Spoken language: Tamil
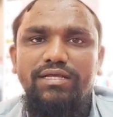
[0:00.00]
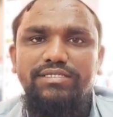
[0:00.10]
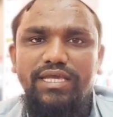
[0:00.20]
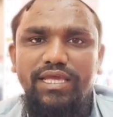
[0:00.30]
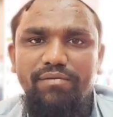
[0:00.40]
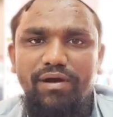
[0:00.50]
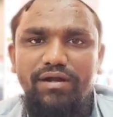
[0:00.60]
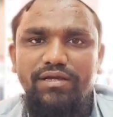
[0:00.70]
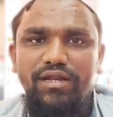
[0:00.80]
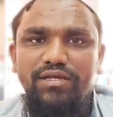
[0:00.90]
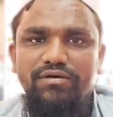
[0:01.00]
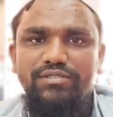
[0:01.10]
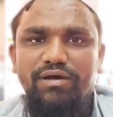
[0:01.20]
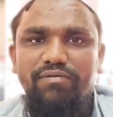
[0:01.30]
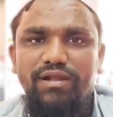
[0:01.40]
செயல்பாடுகளையோ
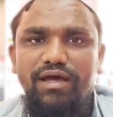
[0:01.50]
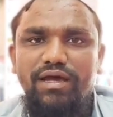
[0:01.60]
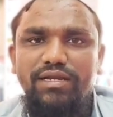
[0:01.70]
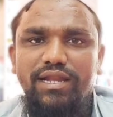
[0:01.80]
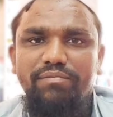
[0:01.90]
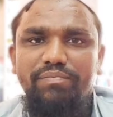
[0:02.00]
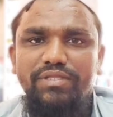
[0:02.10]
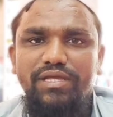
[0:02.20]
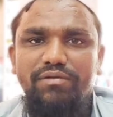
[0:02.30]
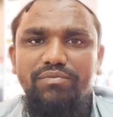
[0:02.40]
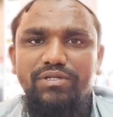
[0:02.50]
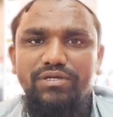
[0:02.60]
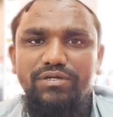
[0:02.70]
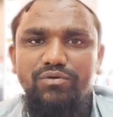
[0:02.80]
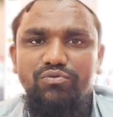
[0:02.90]
தவறாக நினைப்பது
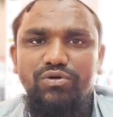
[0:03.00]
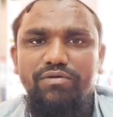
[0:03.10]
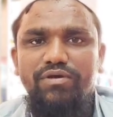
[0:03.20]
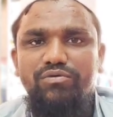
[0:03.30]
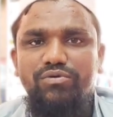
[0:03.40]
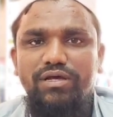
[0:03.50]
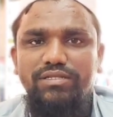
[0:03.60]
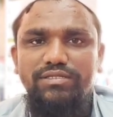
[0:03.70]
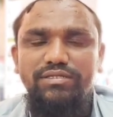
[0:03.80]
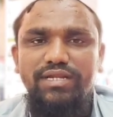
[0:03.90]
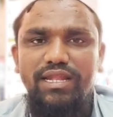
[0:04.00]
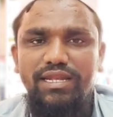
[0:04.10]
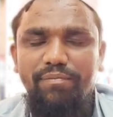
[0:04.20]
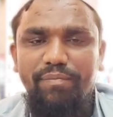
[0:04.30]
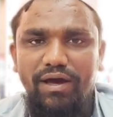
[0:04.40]
என்பது கூடவே கூடாது
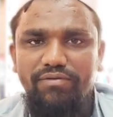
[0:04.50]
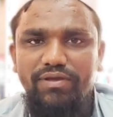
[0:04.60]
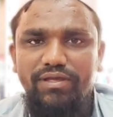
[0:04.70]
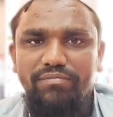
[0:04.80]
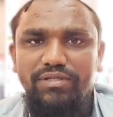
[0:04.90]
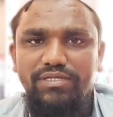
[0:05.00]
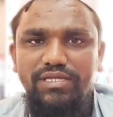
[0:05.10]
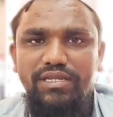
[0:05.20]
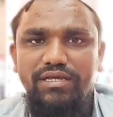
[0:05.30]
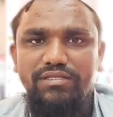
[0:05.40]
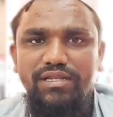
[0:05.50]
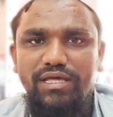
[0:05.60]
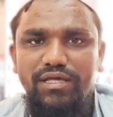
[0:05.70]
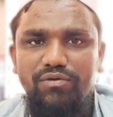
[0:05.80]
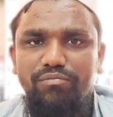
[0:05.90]
நல்ல பார்வை என்பது
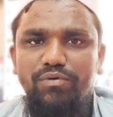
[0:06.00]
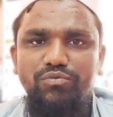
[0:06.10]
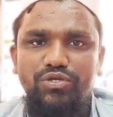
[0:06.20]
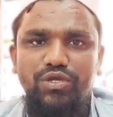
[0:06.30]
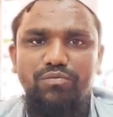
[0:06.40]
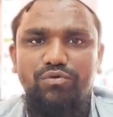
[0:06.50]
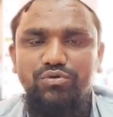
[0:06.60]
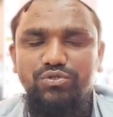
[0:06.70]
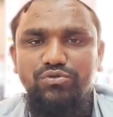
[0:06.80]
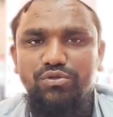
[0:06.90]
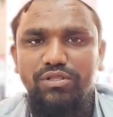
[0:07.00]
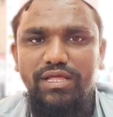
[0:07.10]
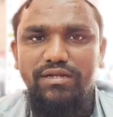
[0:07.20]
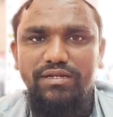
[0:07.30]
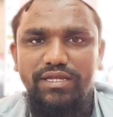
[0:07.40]
சரியத்தில் ரொம்ப முக்கியம்
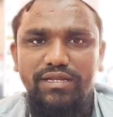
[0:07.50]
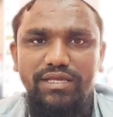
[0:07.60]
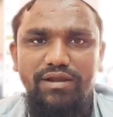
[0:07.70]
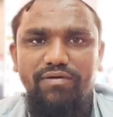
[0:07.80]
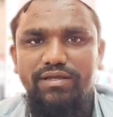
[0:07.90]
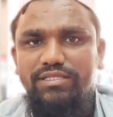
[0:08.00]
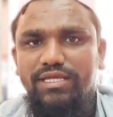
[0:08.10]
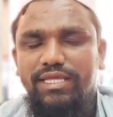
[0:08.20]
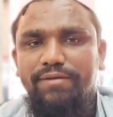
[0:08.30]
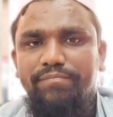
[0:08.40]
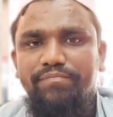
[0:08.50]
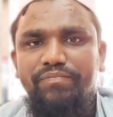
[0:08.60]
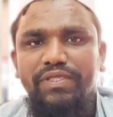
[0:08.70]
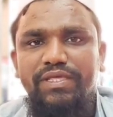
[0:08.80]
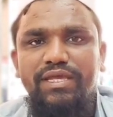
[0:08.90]
ஹுஸ்னுல்லன் என்கிற வார்த்தை
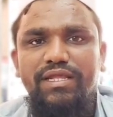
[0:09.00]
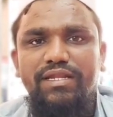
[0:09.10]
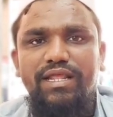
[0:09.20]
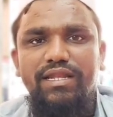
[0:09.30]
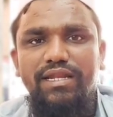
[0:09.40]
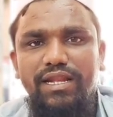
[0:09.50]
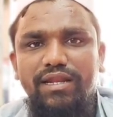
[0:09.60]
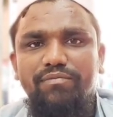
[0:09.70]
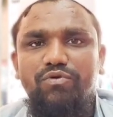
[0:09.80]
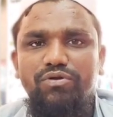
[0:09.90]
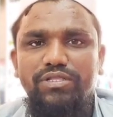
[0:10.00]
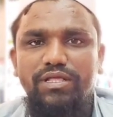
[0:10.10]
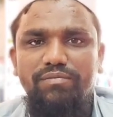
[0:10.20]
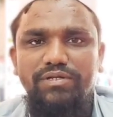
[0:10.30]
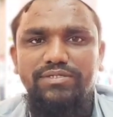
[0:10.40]
நல்ல எண்ணம்
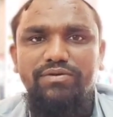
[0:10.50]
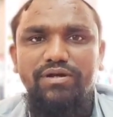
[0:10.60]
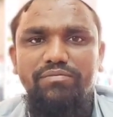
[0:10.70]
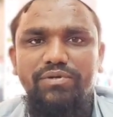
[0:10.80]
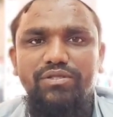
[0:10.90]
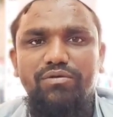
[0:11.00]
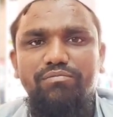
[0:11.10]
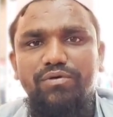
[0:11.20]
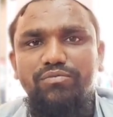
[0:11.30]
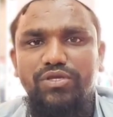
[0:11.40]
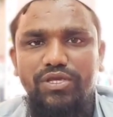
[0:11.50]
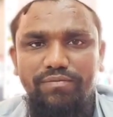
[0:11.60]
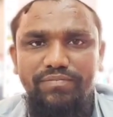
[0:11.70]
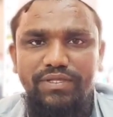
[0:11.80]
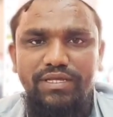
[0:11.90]
கொள்ளுதல் மற்றவர்களின் மீது ரொம்ப முக்கியம்